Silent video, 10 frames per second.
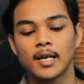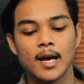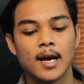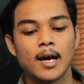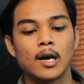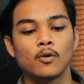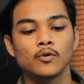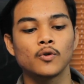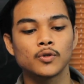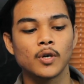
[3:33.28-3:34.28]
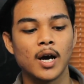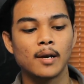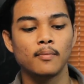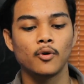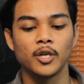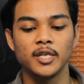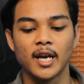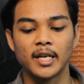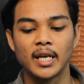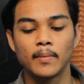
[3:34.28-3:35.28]
Nah, untuk soal
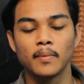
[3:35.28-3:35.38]
bodinya, dia